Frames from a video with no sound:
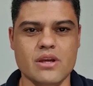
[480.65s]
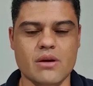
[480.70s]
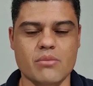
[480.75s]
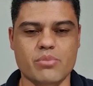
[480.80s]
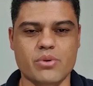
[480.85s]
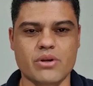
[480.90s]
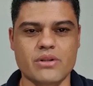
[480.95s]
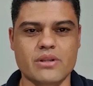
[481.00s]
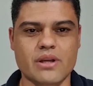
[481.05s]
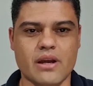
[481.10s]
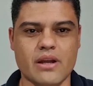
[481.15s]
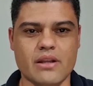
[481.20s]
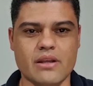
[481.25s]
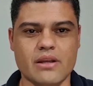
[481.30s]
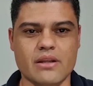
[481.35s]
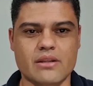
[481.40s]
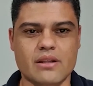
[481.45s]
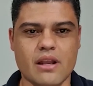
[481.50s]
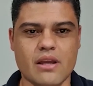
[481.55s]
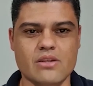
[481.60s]
à
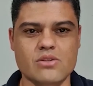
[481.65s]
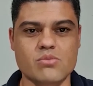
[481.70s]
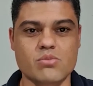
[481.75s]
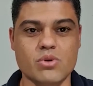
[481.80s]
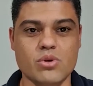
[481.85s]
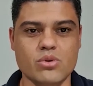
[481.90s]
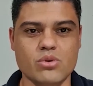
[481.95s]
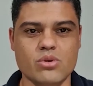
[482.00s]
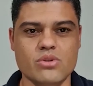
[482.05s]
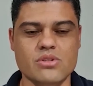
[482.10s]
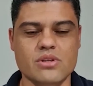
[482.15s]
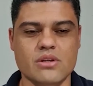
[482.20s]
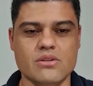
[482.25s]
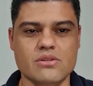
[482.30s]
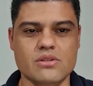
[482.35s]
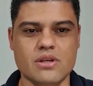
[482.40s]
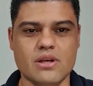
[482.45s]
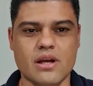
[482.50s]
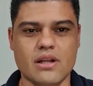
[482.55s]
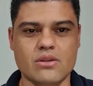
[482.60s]
Portaria
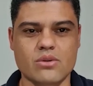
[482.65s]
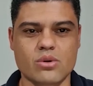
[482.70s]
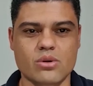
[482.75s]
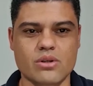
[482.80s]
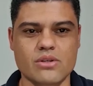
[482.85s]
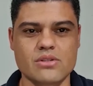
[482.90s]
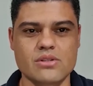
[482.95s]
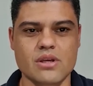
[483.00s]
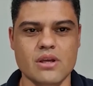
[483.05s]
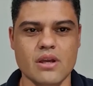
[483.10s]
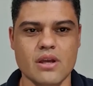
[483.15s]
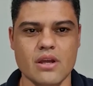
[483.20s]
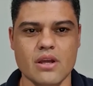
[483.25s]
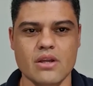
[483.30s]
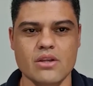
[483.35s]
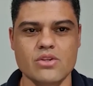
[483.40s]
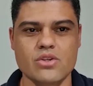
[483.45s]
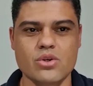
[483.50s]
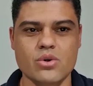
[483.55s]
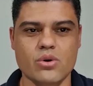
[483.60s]
3214,
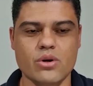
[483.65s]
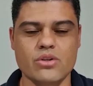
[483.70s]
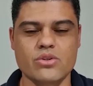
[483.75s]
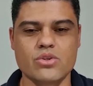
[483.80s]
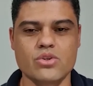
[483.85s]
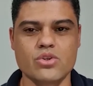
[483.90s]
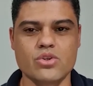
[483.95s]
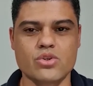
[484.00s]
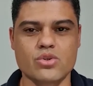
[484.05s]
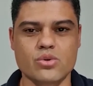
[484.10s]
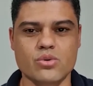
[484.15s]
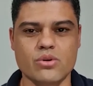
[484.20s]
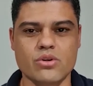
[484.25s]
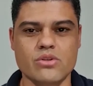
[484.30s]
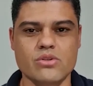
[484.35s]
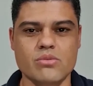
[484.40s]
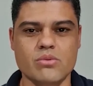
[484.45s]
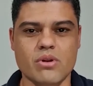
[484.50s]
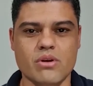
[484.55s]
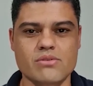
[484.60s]
de 8 de
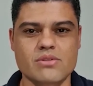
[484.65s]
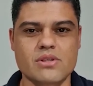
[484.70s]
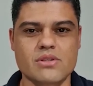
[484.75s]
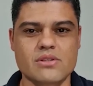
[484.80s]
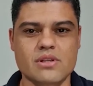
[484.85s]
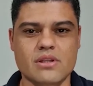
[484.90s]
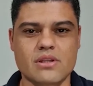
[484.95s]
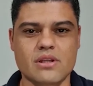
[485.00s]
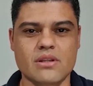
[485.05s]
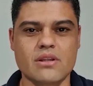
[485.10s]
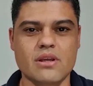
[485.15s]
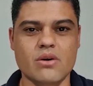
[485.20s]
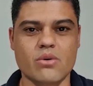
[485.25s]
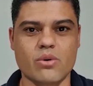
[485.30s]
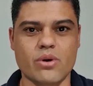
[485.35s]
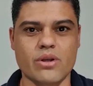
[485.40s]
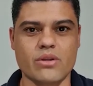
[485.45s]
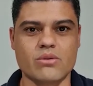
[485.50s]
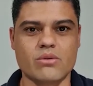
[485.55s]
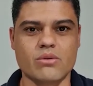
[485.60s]
junho de
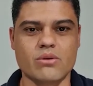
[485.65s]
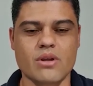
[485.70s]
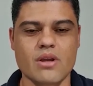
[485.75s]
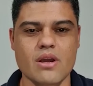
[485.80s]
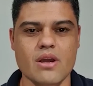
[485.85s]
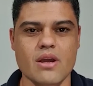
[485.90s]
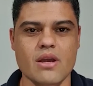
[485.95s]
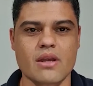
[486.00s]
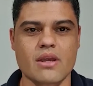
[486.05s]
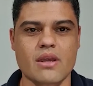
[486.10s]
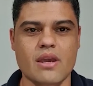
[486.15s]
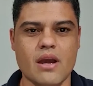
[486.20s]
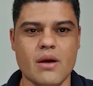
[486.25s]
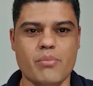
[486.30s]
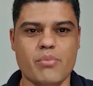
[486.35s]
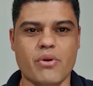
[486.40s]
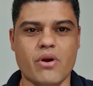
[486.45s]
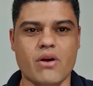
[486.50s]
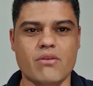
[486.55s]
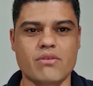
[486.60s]
1978, que
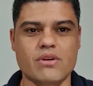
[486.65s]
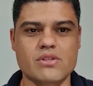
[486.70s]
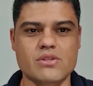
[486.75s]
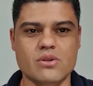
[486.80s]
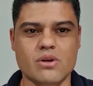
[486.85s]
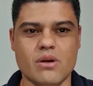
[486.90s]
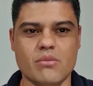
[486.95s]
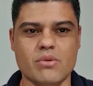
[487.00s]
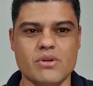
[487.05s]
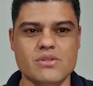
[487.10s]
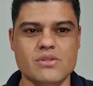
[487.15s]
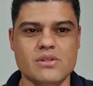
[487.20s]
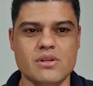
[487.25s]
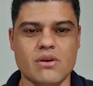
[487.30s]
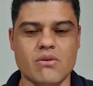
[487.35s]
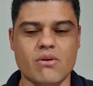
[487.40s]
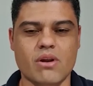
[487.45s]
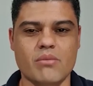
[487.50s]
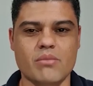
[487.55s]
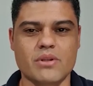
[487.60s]
aprova as normas
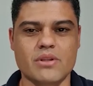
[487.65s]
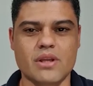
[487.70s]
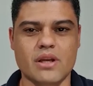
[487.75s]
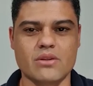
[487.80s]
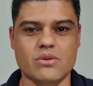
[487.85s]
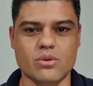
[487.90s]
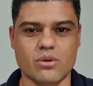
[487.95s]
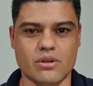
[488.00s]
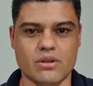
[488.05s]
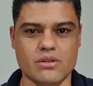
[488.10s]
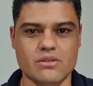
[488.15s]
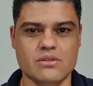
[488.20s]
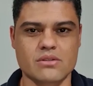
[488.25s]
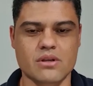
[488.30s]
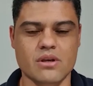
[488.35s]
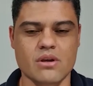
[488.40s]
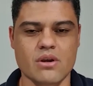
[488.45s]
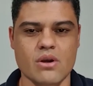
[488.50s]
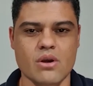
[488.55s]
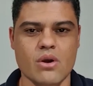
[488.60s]

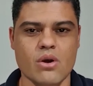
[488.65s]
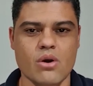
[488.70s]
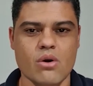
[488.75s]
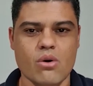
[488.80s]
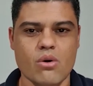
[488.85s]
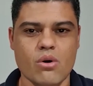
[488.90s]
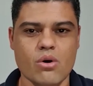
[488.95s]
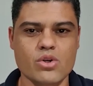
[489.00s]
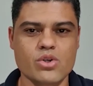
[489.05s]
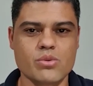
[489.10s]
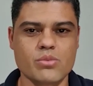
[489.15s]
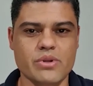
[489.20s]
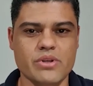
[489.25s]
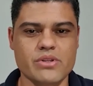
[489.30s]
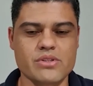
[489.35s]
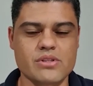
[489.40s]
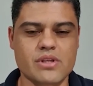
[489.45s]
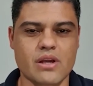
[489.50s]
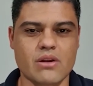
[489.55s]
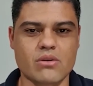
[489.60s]
regulamentadoras. Hoje, o
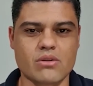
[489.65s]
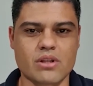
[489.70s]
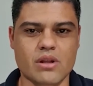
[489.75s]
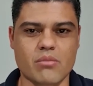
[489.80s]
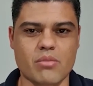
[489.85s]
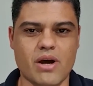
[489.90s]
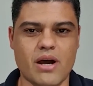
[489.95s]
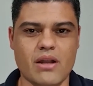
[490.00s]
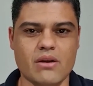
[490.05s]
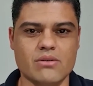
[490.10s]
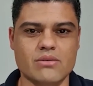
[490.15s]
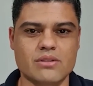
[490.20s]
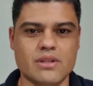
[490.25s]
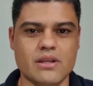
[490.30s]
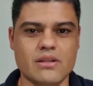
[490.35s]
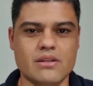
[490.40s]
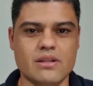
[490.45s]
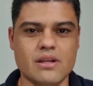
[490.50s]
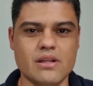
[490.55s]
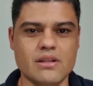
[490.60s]
Ministério do Trabalho
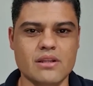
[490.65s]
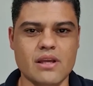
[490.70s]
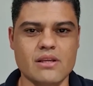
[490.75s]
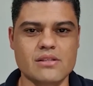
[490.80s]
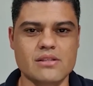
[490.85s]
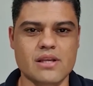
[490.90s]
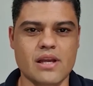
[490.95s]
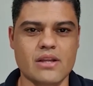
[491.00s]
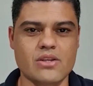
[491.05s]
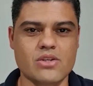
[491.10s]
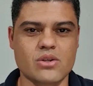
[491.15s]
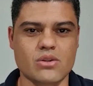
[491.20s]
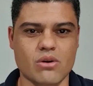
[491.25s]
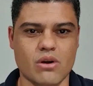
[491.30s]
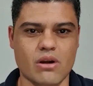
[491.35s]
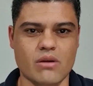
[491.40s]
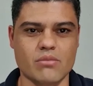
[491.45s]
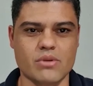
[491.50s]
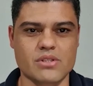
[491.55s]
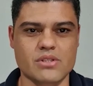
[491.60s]
tem 37
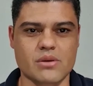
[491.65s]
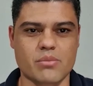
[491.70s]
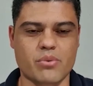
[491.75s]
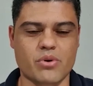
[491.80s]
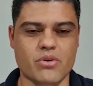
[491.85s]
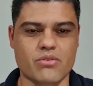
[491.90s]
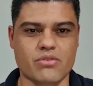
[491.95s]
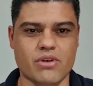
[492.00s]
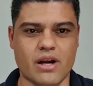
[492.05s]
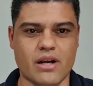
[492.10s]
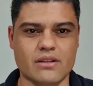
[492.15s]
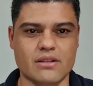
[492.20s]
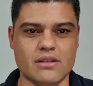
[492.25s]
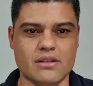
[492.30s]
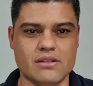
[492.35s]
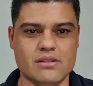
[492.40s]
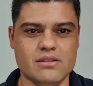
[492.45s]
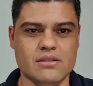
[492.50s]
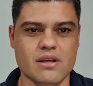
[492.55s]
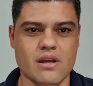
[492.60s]
normas
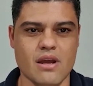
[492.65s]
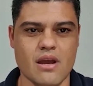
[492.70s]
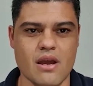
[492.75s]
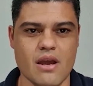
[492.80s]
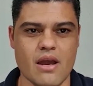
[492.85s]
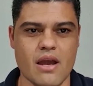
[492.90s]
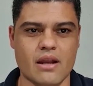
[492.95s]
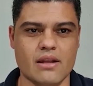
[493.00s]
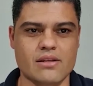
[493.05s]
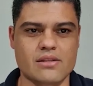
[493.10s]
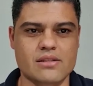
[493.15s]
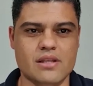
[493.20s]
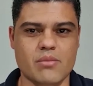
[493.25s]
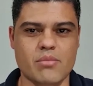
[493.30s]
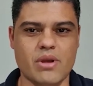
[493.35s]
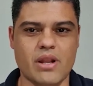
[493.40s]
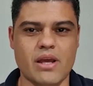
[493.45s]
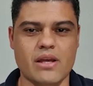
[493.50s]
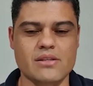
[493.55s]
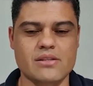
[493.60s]
aprovadas. Elas
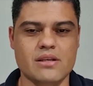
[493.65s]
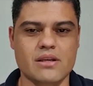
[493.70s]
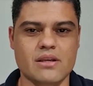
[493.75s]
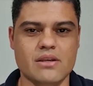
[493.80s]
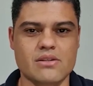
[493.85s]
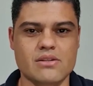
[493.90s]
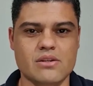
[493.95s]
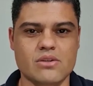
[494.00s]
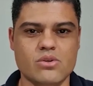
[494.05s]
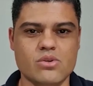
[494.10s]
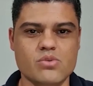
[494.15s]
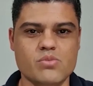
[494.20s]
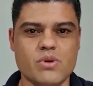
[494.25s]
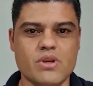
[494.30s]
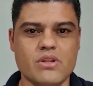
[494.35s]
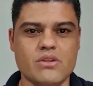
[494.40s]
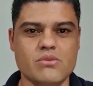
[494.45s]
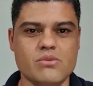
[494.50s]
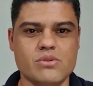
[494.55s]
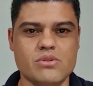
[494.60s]
estabelecem requisitos
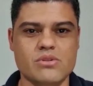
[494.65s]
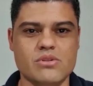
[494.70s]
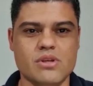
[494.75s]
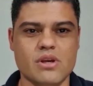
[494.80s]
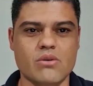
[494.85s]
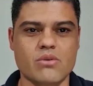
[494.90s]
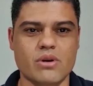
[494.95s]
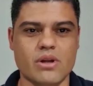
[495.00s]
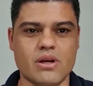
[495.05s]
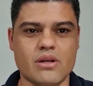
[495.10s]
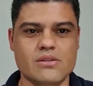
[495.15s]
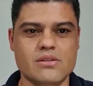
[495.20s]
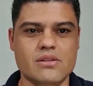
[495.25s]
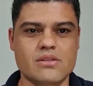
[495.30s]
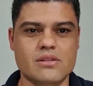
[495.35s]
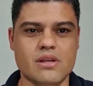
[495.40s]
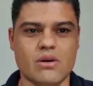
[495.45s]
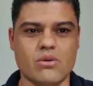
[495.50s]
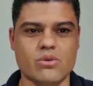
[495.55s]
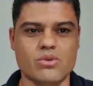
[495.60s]
mínimos de segurança
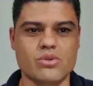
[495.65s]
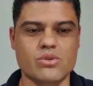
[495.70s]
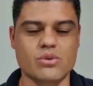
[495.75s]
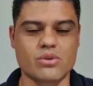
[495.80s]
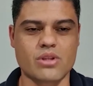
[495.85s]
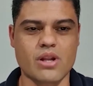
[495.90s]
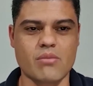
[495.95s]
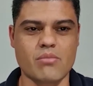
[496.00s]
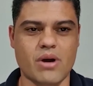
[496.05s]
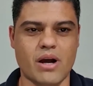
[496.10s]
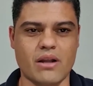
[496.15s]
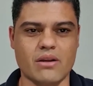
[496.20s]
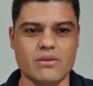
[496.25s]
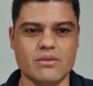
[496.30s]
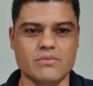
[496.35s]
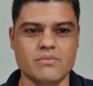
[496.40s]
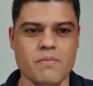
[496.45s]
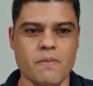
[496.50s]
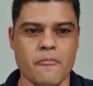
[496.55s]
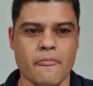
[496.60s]
e saúde do trabalho.
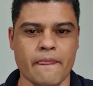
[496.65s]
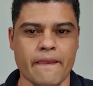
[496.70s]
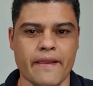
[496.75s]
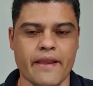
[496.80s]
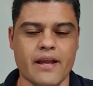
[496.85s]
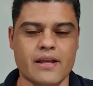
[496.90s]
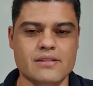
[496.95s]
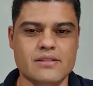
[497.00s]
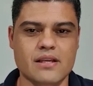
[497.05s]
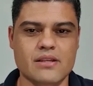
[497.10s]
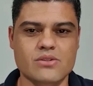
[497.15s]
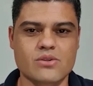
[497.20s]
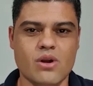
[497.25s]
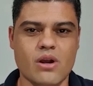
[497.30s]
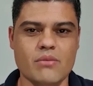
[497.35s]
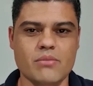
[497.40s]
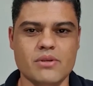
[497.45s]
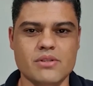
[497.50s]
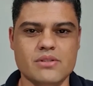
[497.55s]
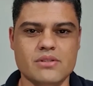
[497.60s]
Essas
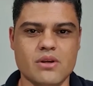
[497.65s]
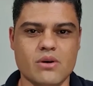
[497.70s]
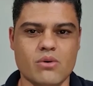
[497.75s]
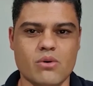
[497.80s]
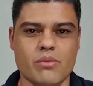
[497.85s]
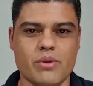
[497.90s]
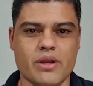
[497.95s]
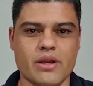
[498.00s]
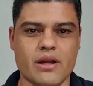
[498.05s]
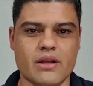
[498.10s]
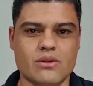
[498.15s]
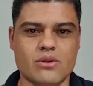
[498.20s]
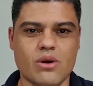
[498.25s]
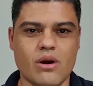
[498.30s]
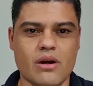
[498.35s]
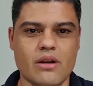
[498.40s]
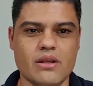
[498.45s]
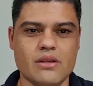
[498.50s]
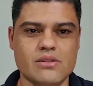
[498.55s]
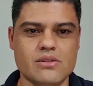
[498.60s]
normas são
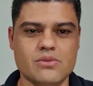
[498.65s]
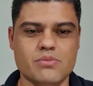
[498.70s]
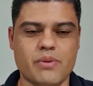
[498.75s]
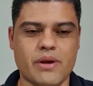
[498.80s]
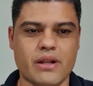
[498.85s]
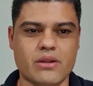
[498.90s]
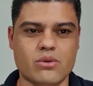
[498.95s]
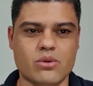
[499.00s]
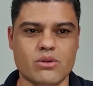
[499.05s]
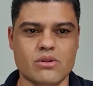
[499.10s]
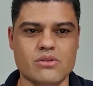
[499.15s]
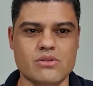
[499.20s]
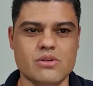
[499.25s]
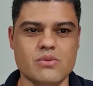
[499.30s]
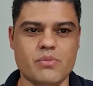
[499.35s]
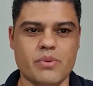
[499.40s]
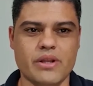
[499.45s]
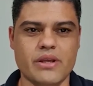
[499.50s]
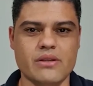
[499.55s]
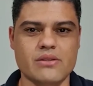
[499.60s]
obrigatórias para todas as
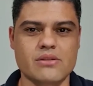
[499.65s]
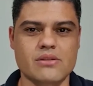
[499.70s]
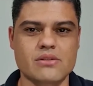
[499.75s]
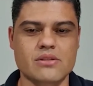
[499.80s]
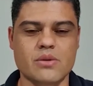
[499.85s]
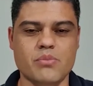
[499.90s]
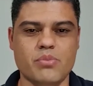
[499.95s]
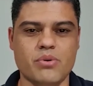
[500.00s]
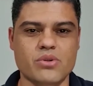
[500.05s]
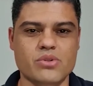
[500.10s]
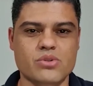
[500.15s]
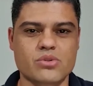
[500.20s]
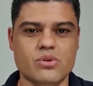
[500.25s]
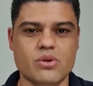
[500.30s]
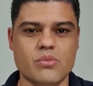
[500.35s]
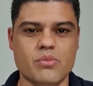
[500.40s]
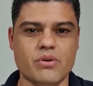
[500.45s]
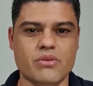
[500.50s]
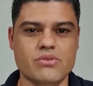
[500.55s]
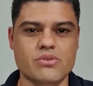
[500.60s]
empresas que
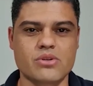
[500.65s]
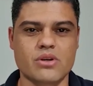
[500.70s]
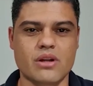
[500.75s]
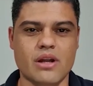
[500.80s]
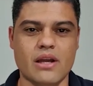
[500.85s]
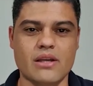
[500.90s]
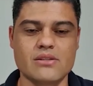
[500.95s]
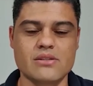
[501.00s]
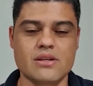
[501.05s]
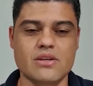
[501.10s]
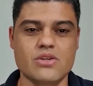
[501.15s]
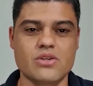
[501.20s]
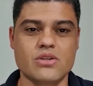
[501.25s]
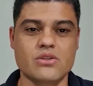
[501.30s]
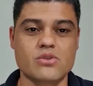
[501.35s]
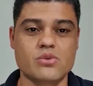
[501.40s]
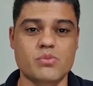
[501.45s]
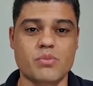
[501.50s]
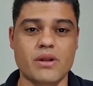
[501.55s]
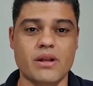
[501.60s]
possuem profissionais
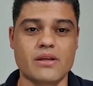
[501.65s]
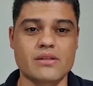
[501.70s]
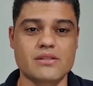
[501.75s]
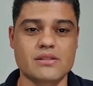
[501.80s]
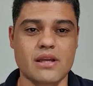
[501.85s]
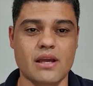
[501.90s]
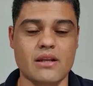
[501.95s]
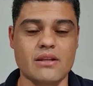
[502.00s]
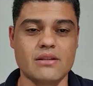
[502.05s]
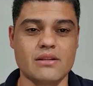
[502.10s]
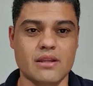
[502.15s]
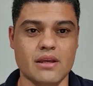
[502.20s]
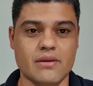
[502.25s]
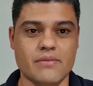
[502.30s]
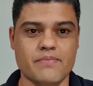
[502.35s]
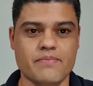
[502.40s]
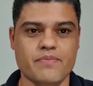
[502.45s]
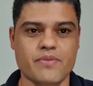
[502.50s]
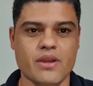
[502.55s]
regidos pela CLT.